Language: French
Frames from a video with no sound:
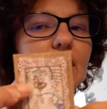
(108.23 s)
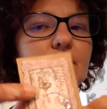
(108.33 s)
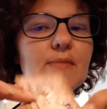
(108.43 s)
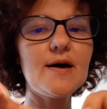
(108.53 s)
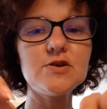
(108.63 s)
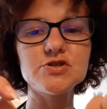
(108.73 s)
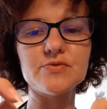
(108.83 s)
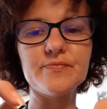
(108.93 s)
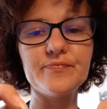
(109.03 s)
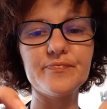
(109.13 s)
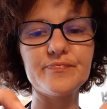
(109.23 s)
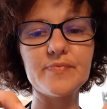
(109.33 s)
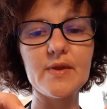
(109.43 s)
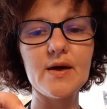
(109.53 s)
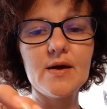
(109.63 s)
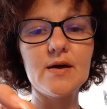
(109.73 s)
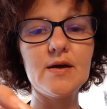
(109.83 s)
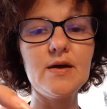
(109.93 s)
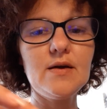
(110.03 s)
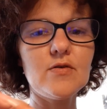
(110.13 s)
image
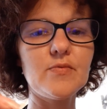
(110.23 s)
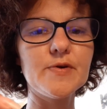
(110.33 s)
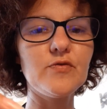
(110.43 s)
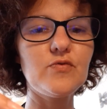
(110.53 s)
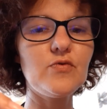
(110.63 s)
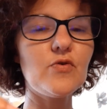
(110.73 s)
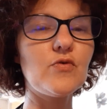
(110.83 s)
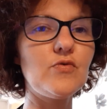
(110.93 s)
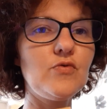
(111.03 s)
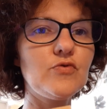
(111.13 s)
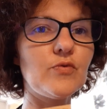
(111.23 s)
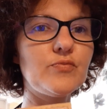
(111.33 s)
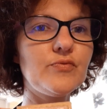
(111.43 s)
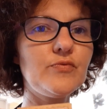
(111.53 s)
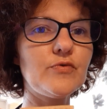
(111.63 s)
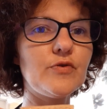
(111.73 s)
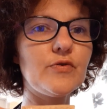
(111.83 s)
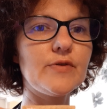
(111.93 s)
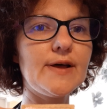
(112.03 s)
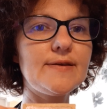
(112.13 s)
et euh, bien sûr le tampon
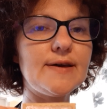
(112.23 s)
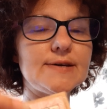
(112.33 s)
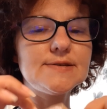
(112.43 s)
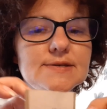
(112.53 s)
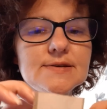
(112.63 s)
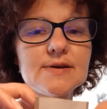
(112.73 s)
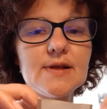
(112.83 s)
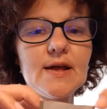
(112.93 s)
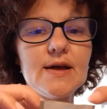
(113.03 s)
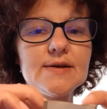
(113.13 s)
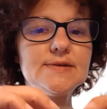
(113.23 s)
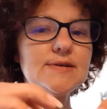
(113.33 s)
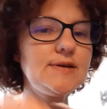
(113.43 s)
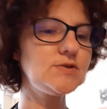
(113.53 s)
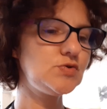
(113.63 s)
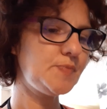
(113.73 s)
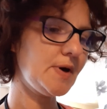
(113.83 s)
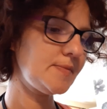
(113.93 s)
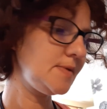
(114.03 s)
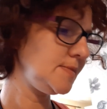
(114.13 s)
euh, d'ATS. C'est
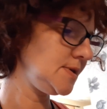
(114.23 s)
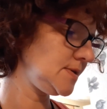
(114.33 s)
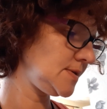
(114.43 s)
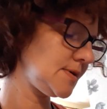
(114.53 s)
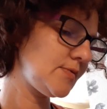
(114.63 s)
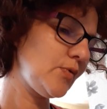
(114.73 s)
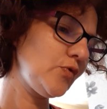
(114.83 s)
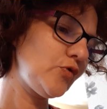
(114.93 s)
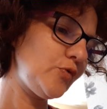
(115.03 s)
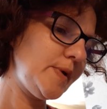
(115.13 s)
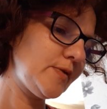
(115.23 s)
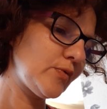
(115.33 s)
super mini. Ensuite,